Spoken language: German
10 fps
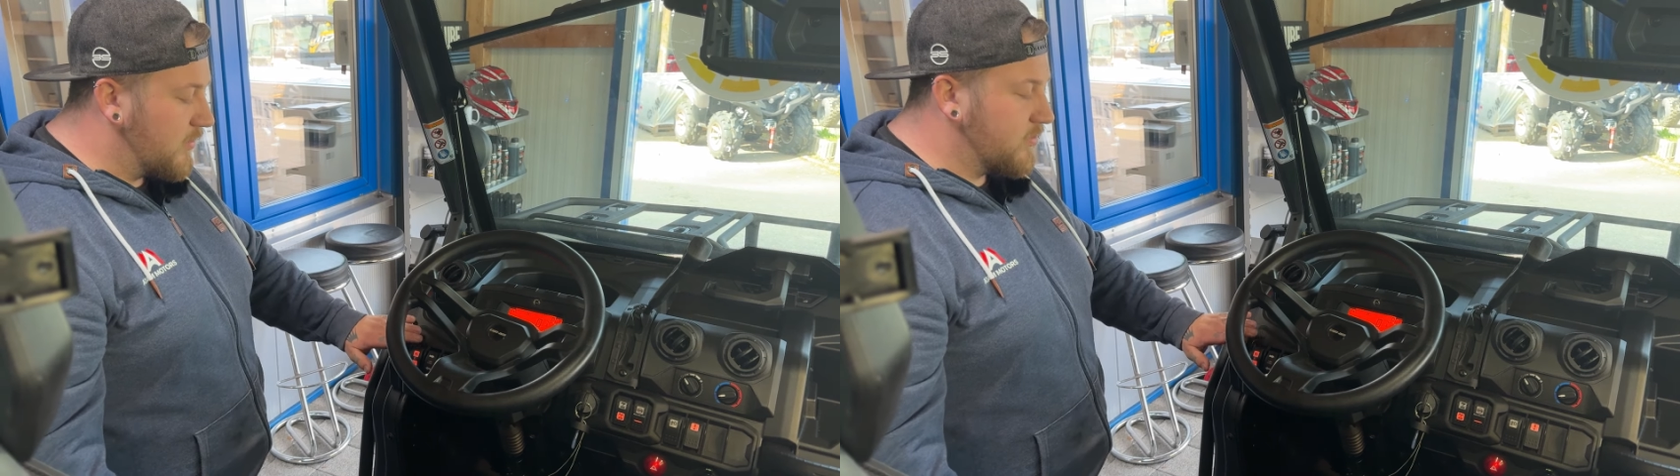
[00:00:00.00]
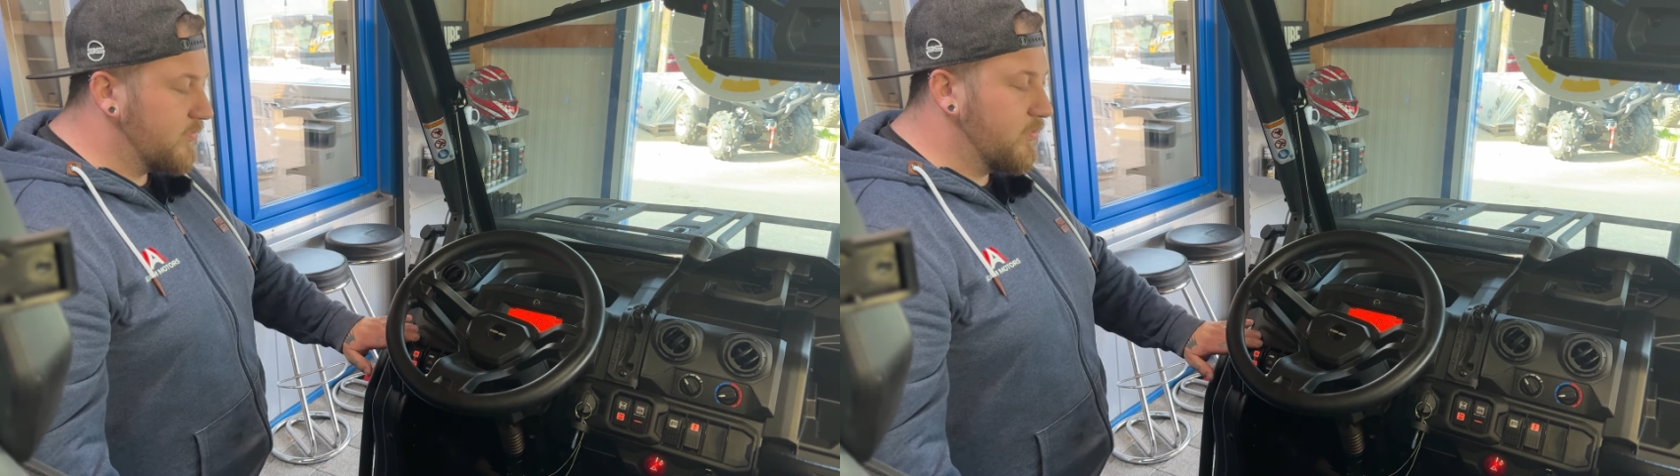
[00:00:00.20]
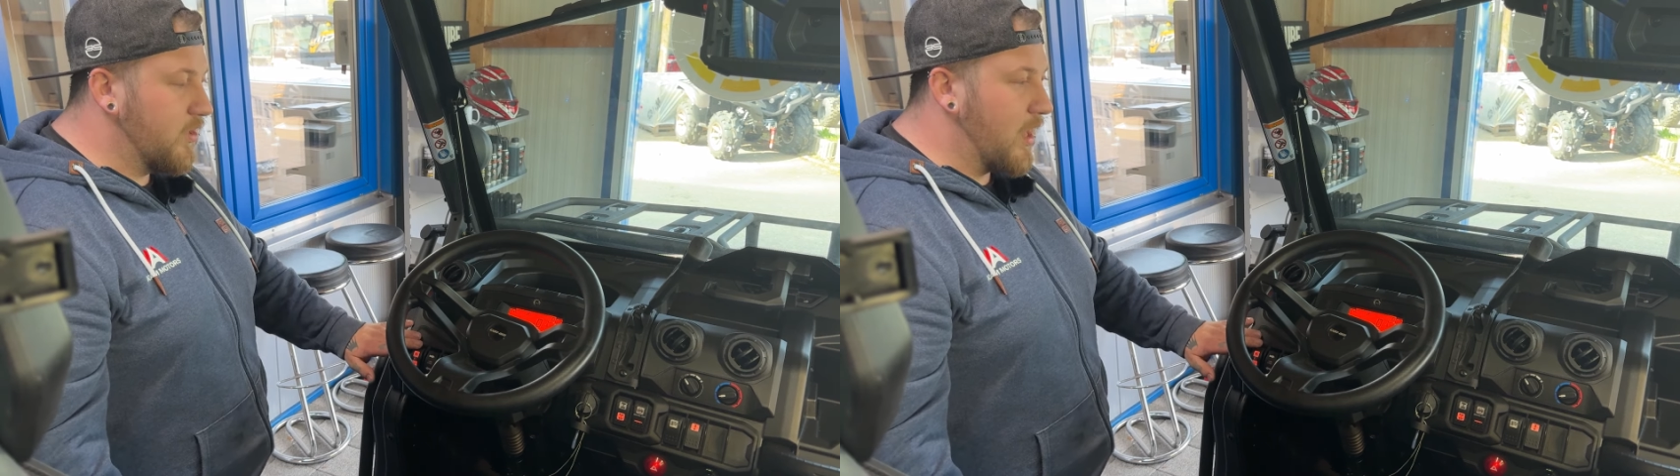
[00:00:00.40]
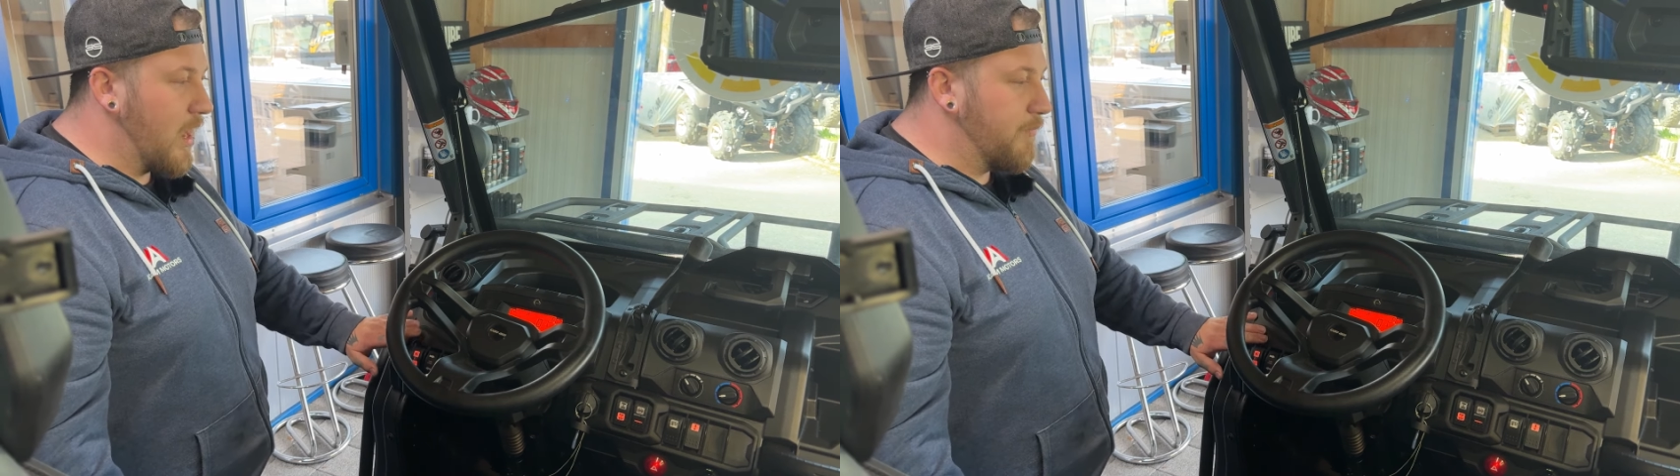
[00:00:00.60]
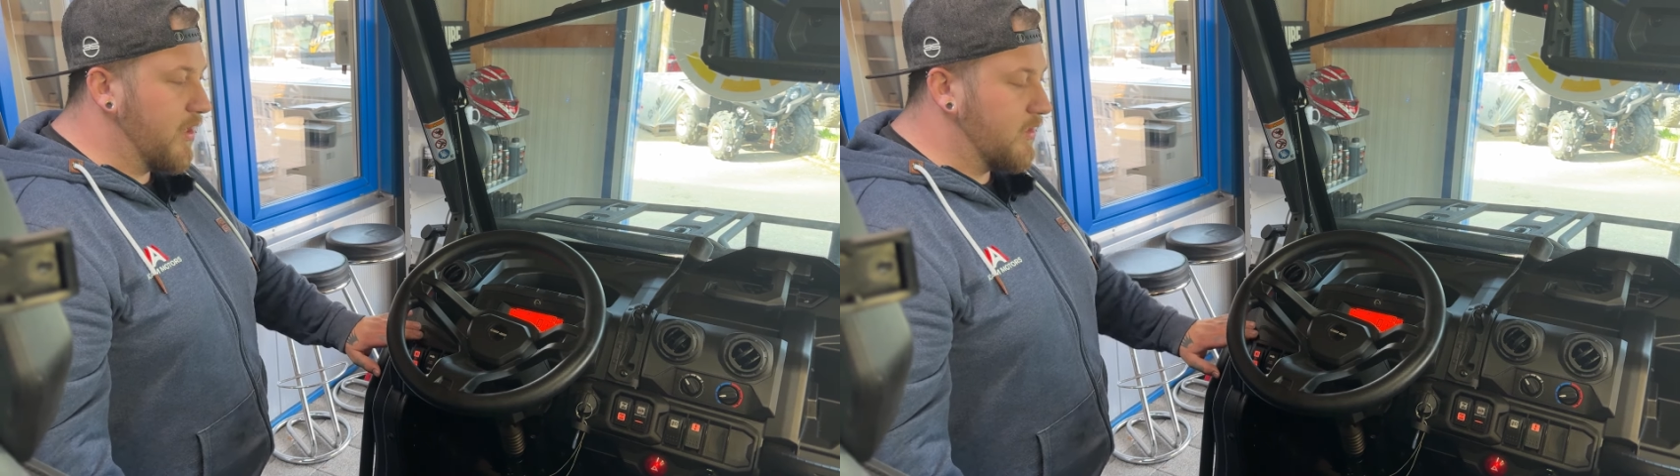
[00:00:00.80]
für
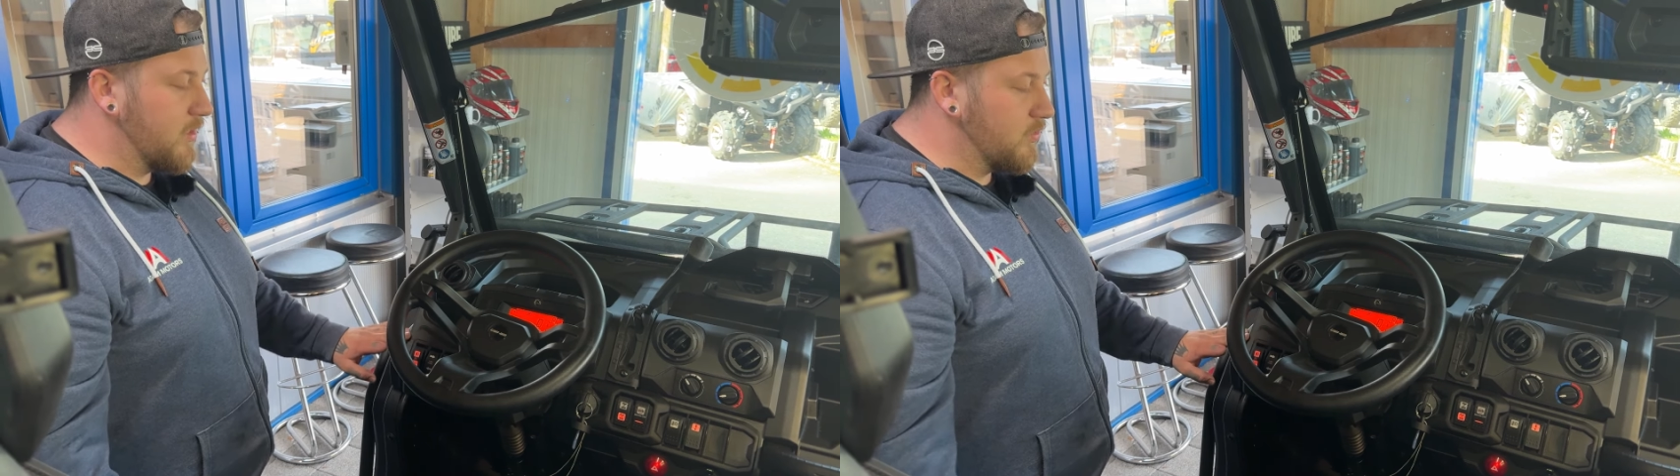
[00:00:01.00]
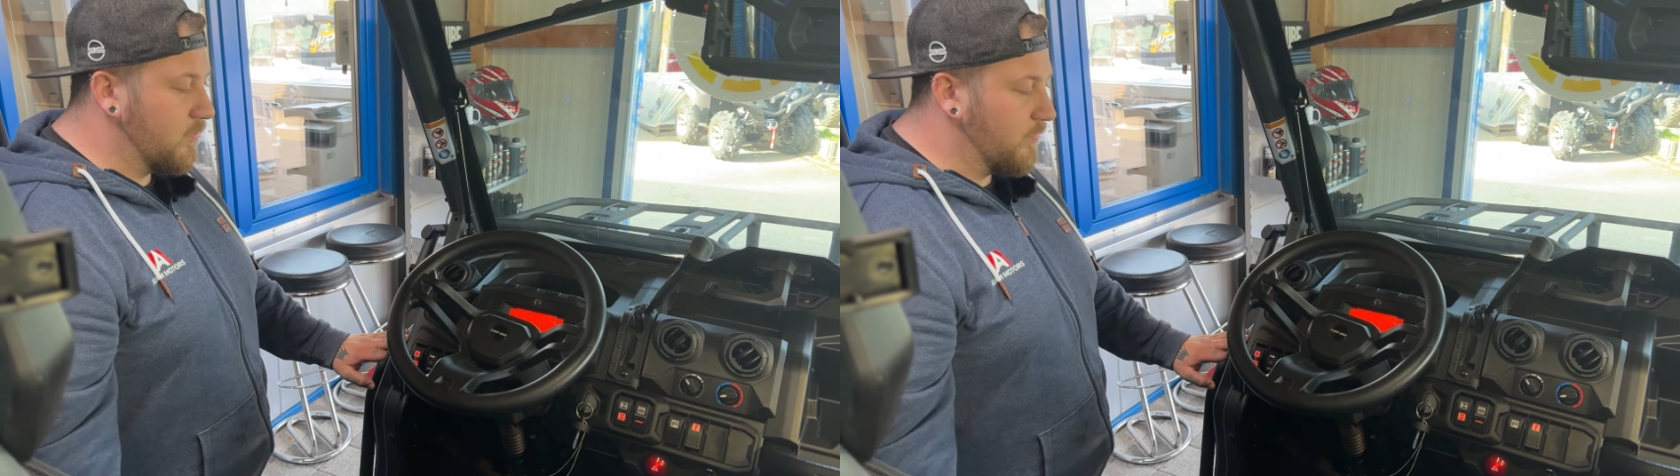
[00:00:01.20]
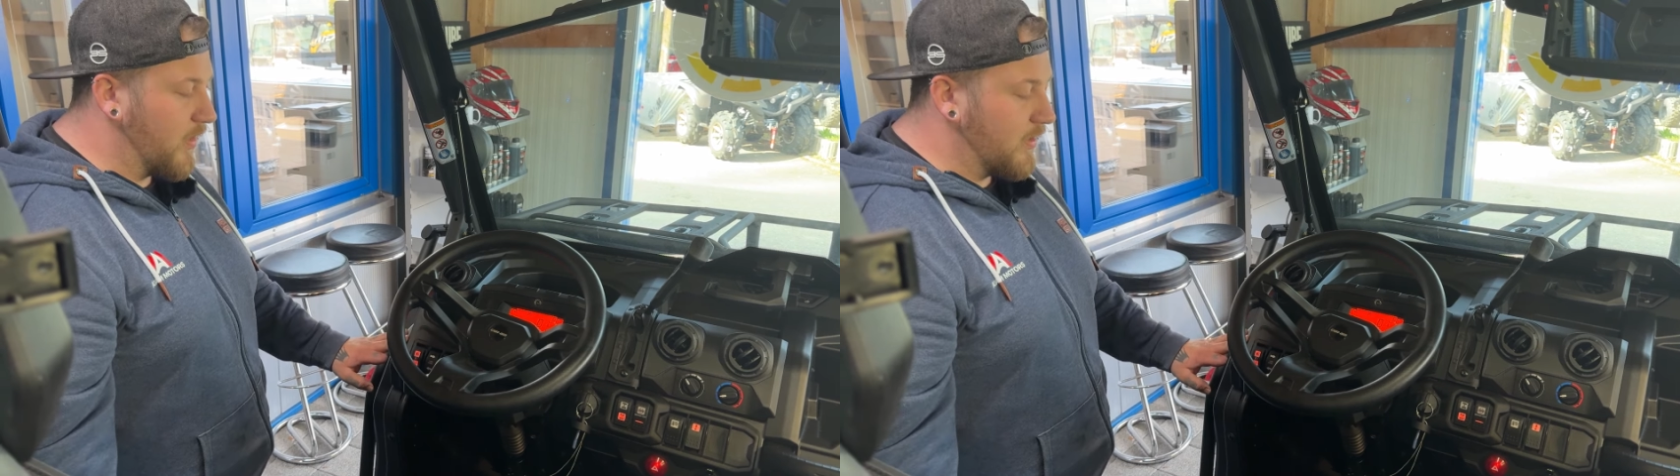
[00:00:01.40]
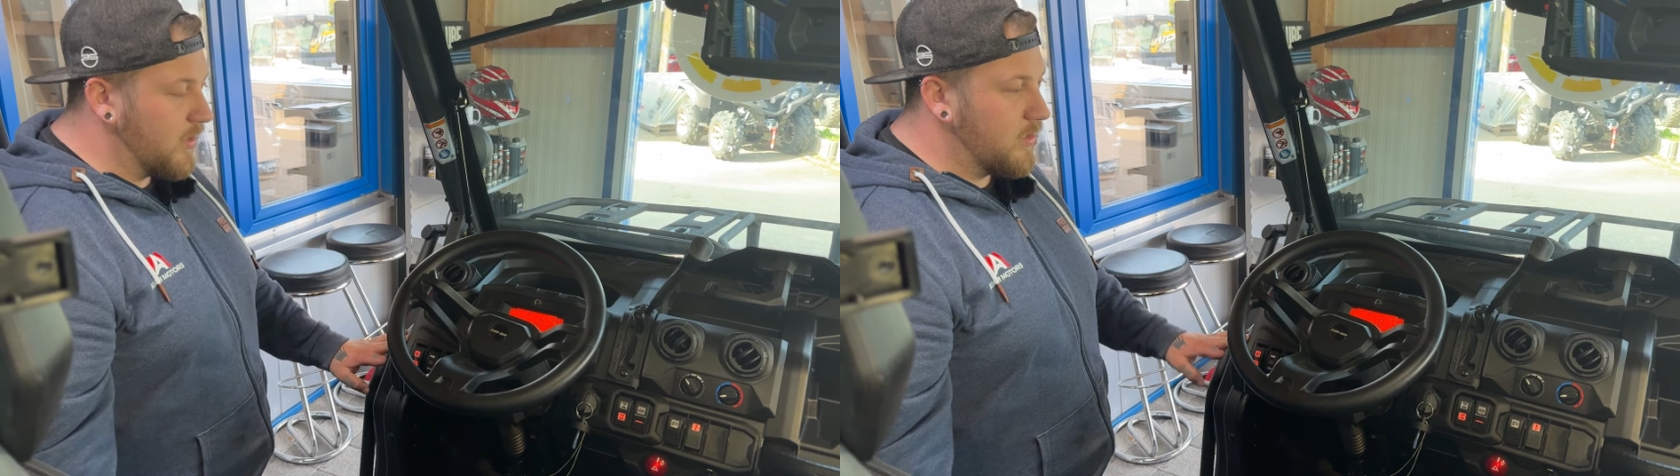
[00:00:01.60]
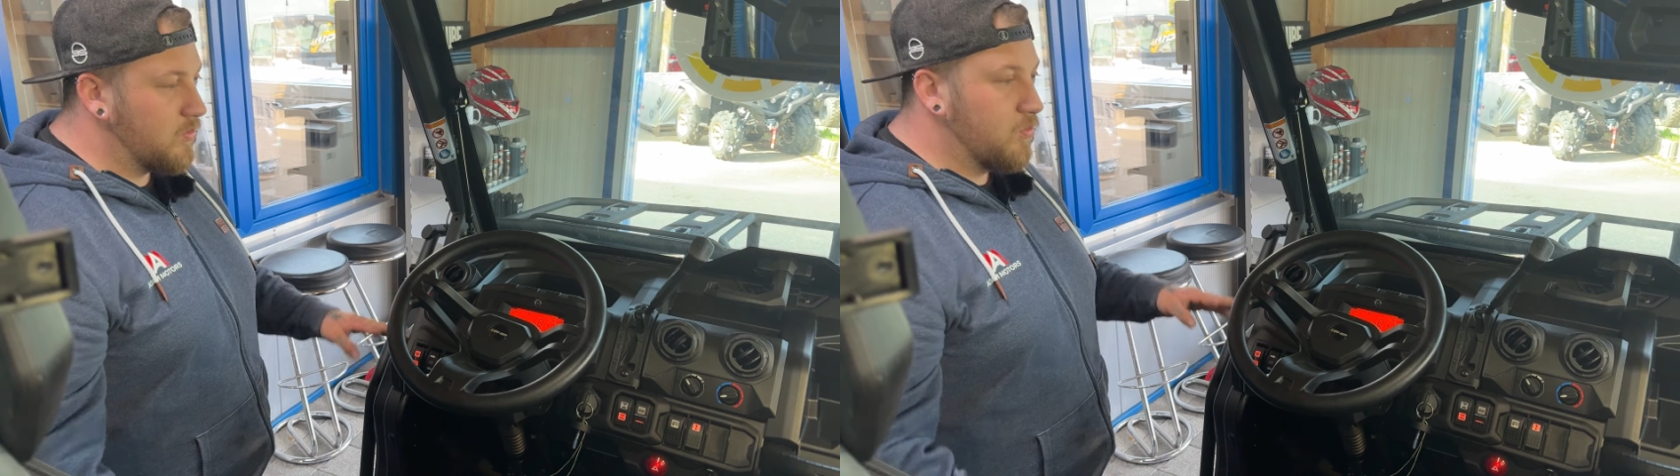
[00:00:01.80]
Abblendlicht und
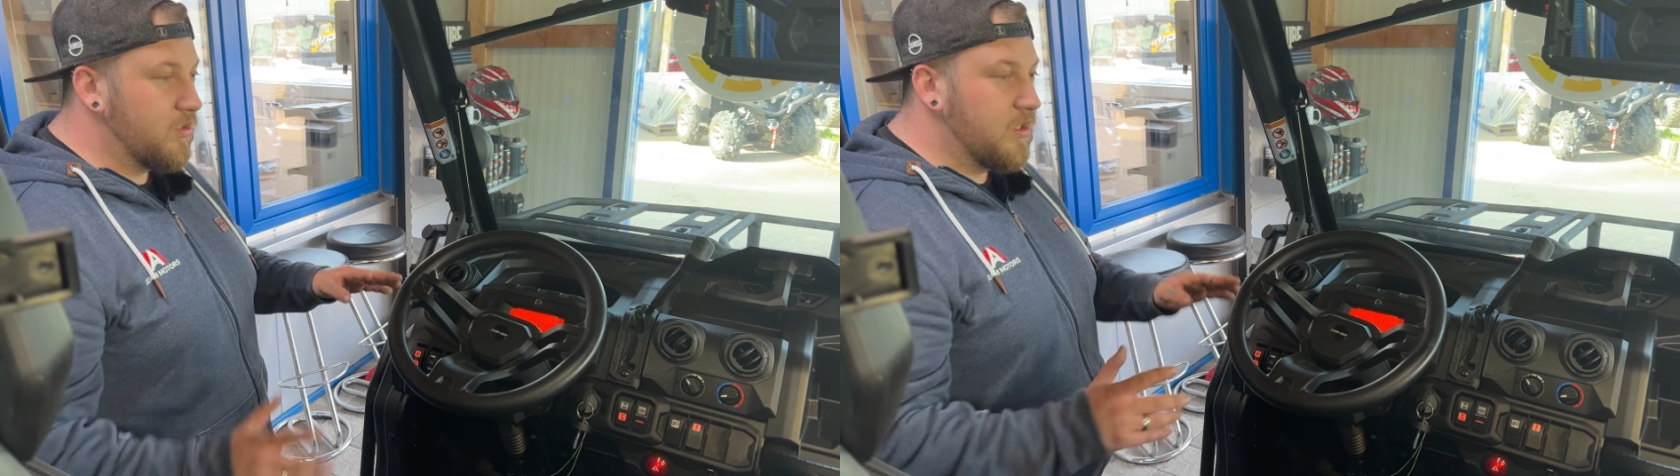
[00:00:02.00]
Fernlicht und